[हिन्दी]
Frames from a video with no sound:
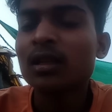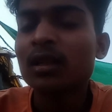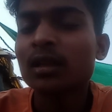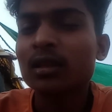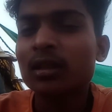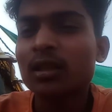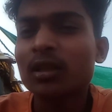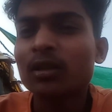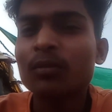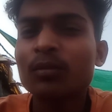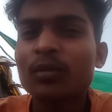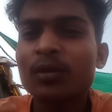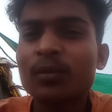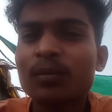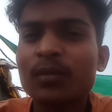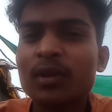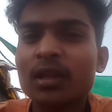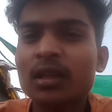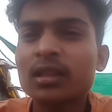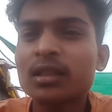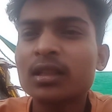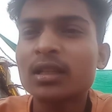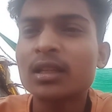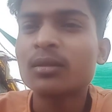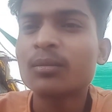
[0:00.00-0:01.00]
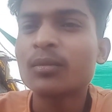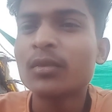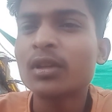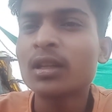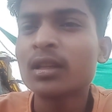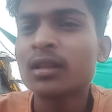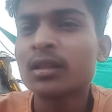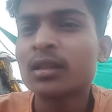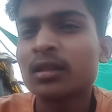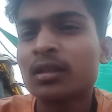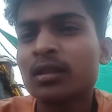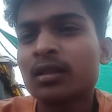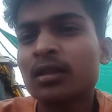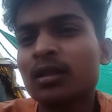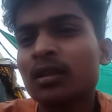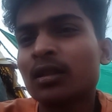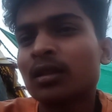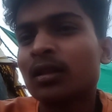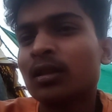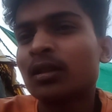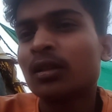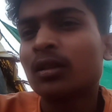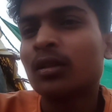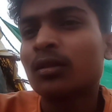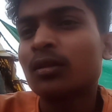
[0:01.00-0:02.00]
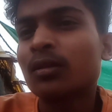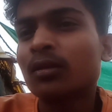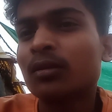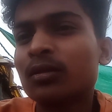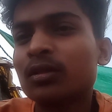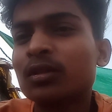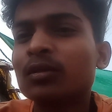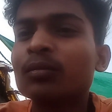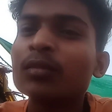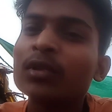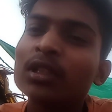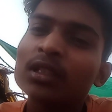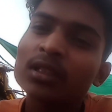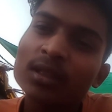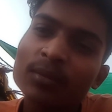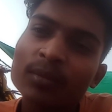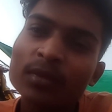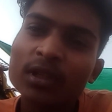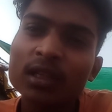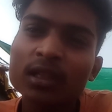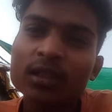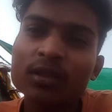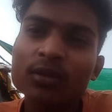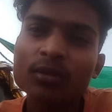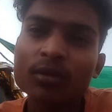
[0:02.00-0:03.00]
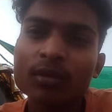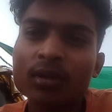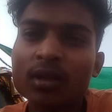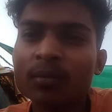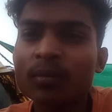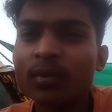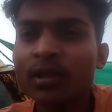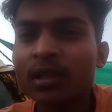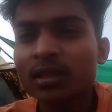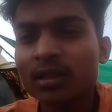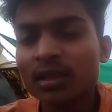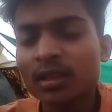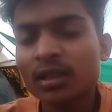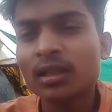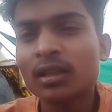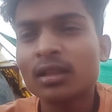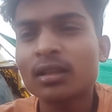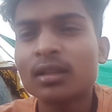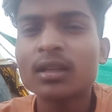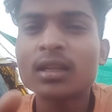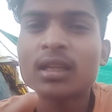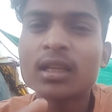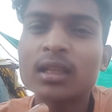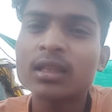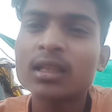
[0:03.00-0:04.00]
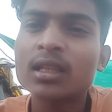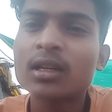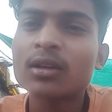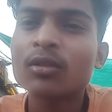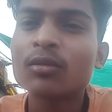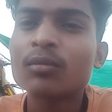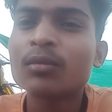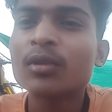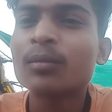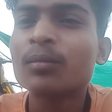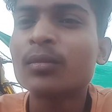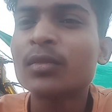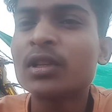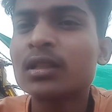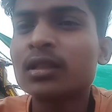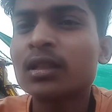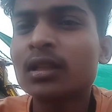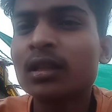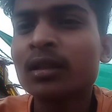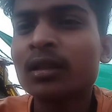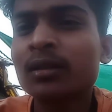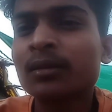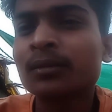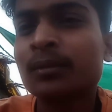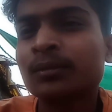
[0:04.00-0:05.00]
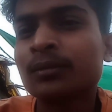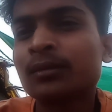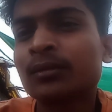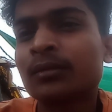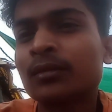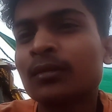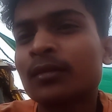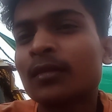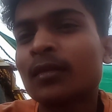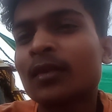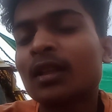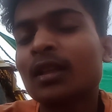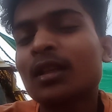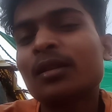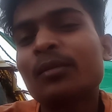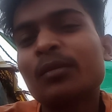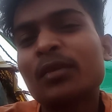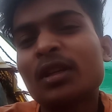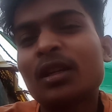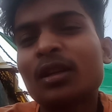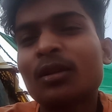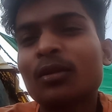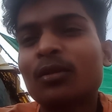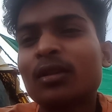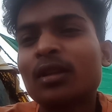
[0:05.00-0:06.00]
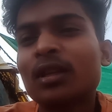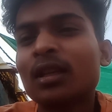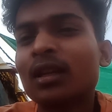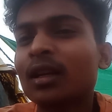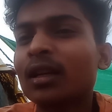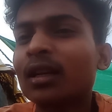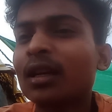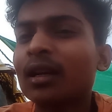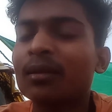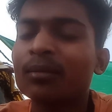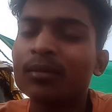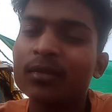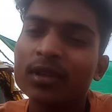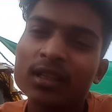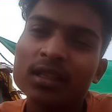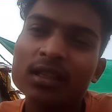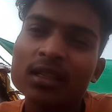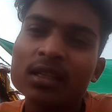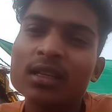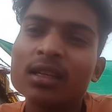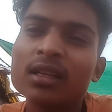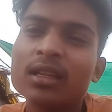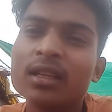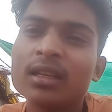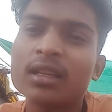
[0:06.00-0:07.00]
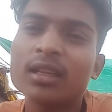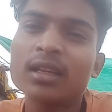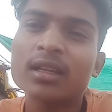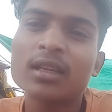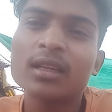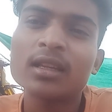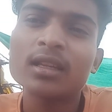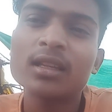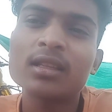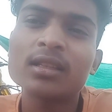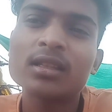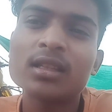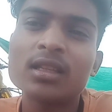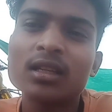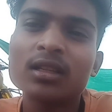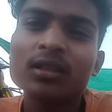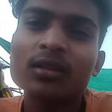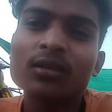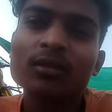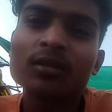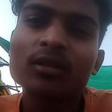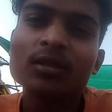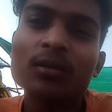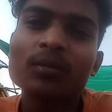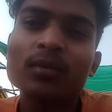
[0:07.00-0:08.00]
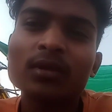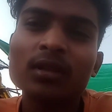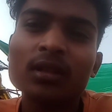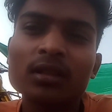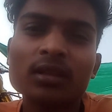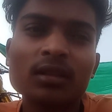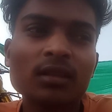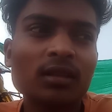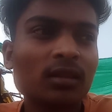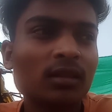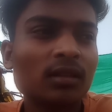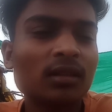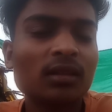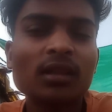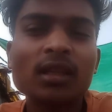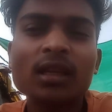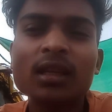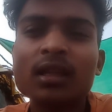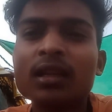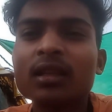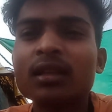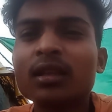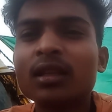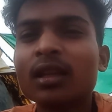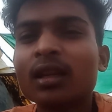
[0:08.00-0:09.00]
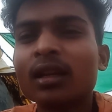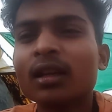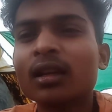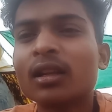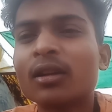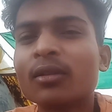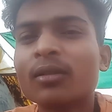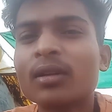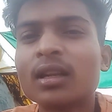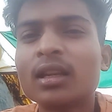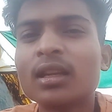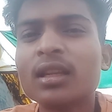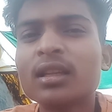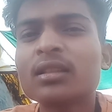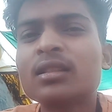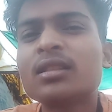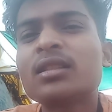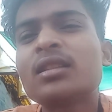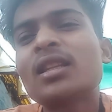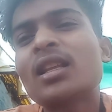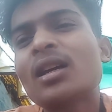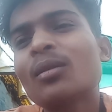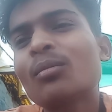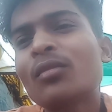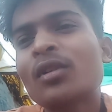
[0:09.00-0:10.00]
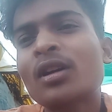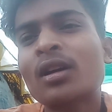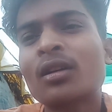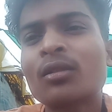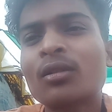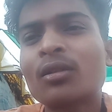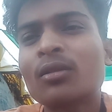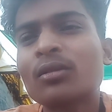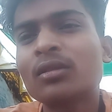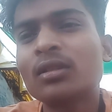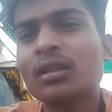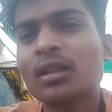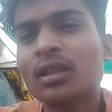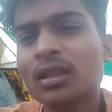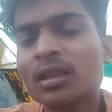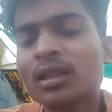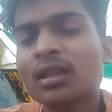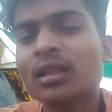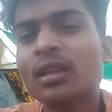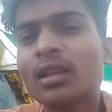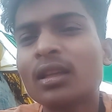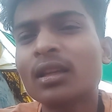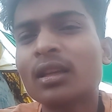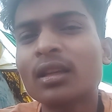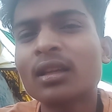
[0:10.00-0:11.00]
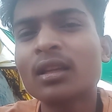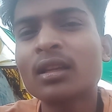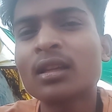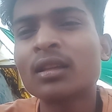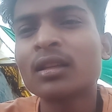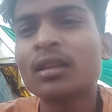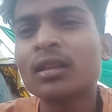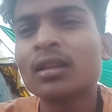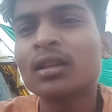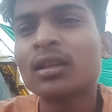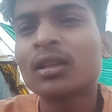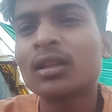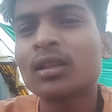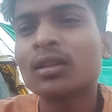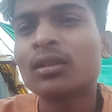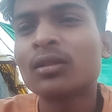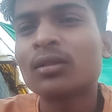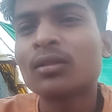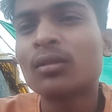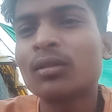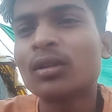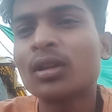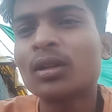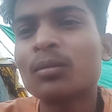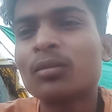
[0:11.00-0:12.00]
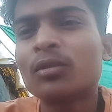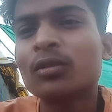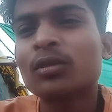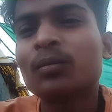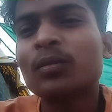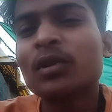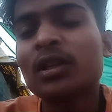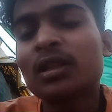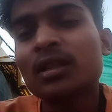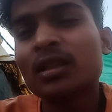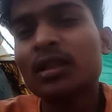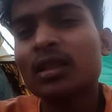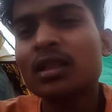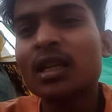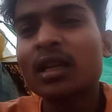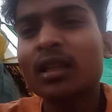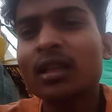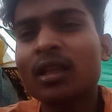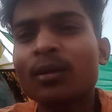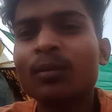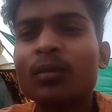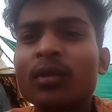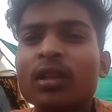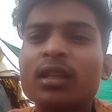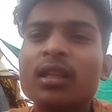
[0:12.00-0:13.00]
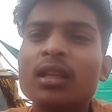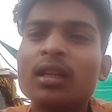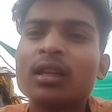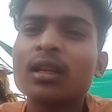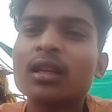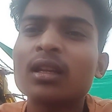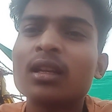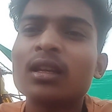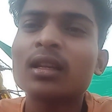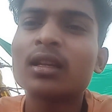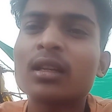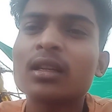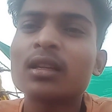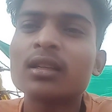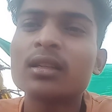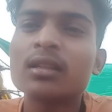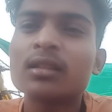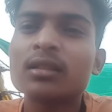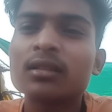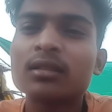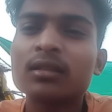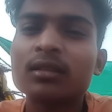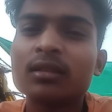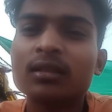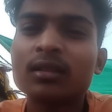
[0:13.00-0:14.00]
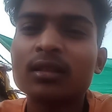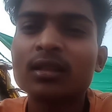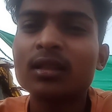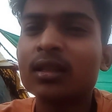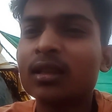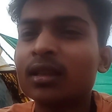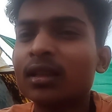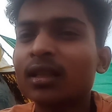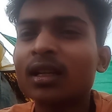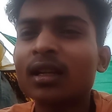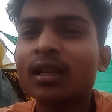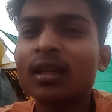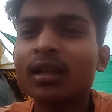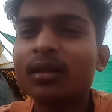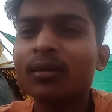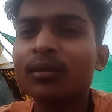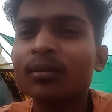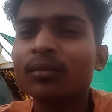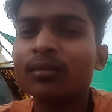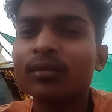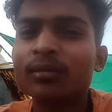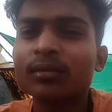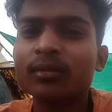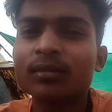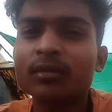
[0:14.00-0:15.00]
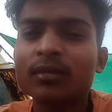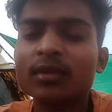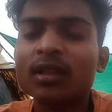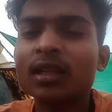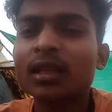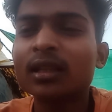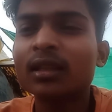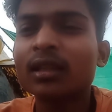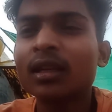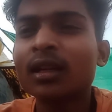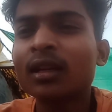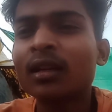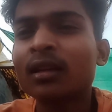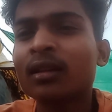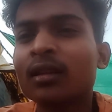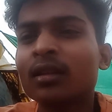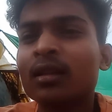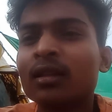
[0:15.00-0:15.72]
लगता हूँ मम्मी के साथ में तो उसमें से मैं थोड़े पैसे लेता हूँ मम्मी से कि मेरे को ये काम है ये लेने का है दे दो तो फिर दे देते हैं घर वाले जितना मांगो उतना दे देंगे थोड़े बहुत पैसे ज़्यादा आप दे देंगे लेकिन इतना नहीं लेता